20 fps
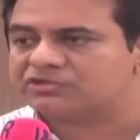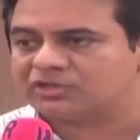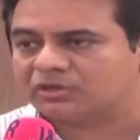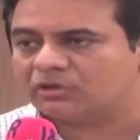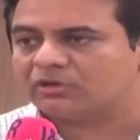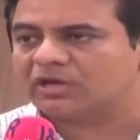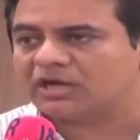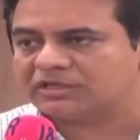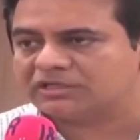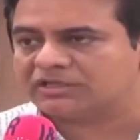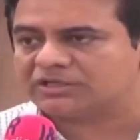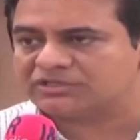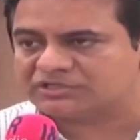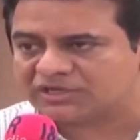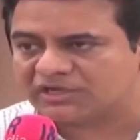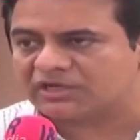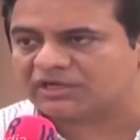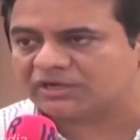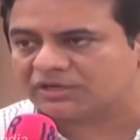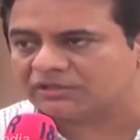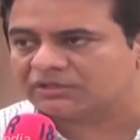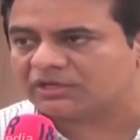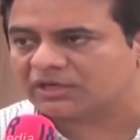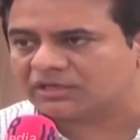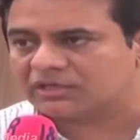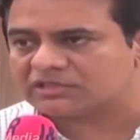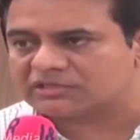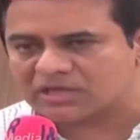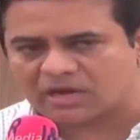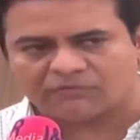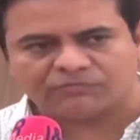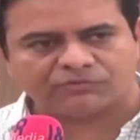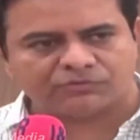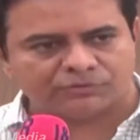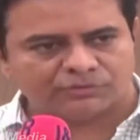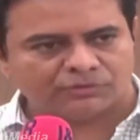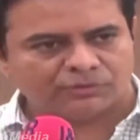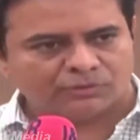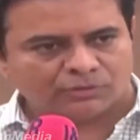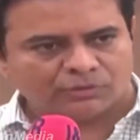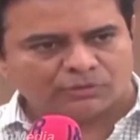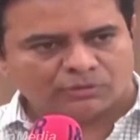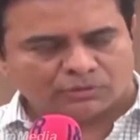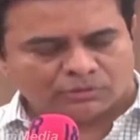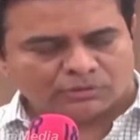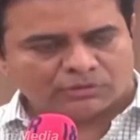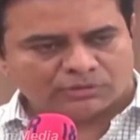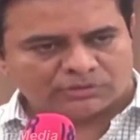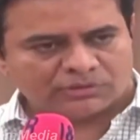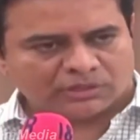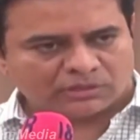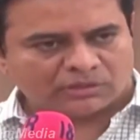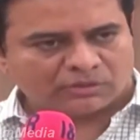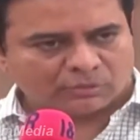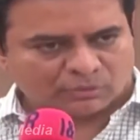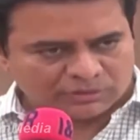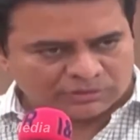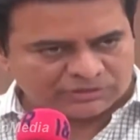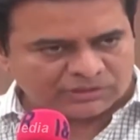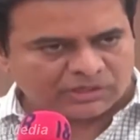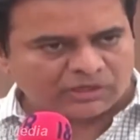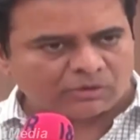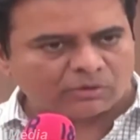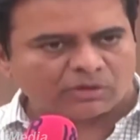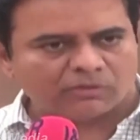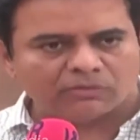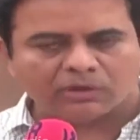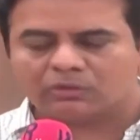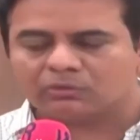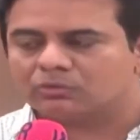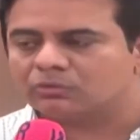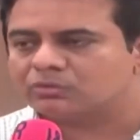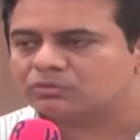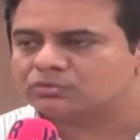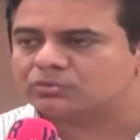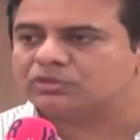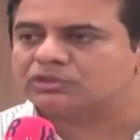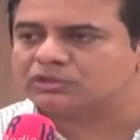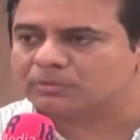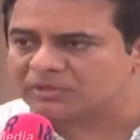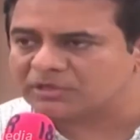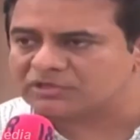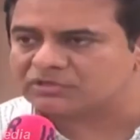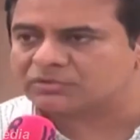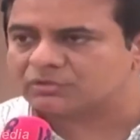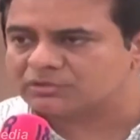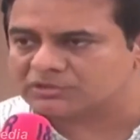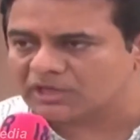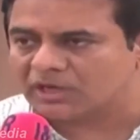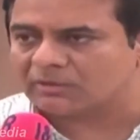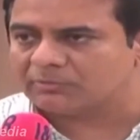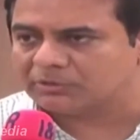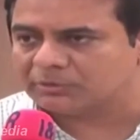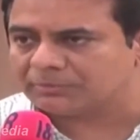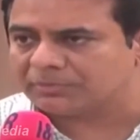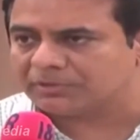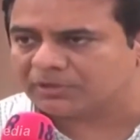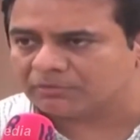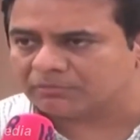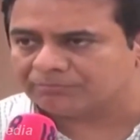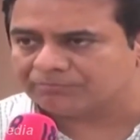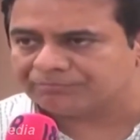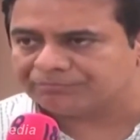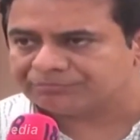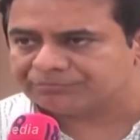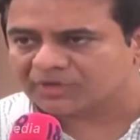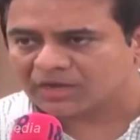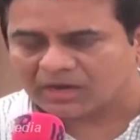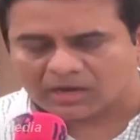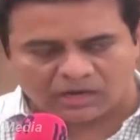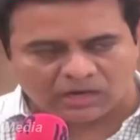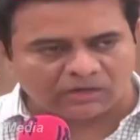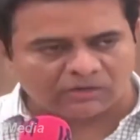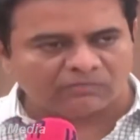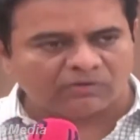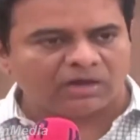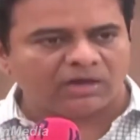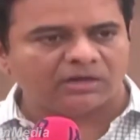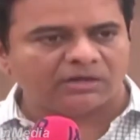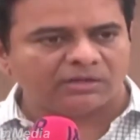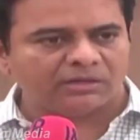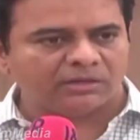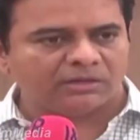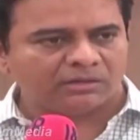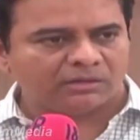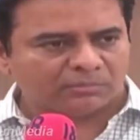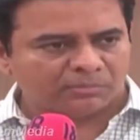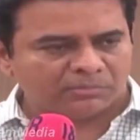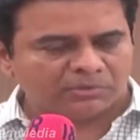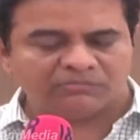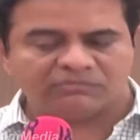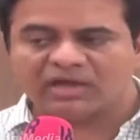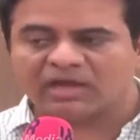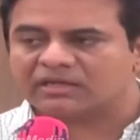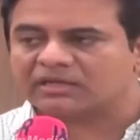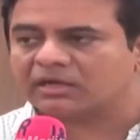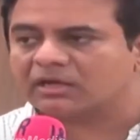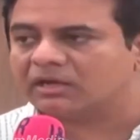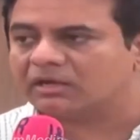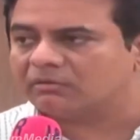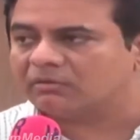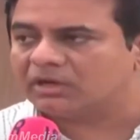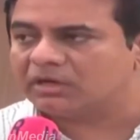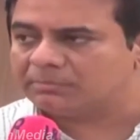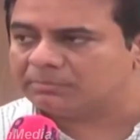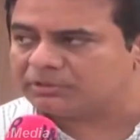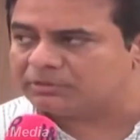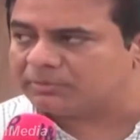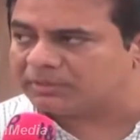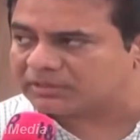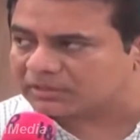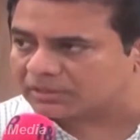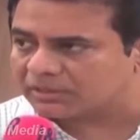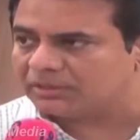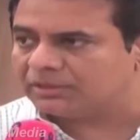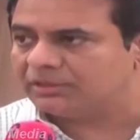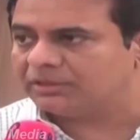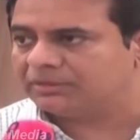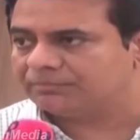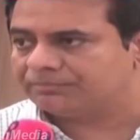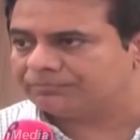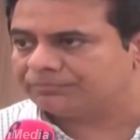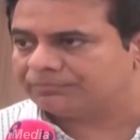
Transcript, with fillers: విషయంలో రాజకీయం చేయకండి ఎందుకంటే సాఫ్ట్ నిజంగా కూడా వారు సున్నిత మనస్కులు చాలామంది పిల్లలు అలాంటి వాళ్ళని మీ వ్యాఖ్యానాల వల్ల ఇబ్బంది పెట్టకండి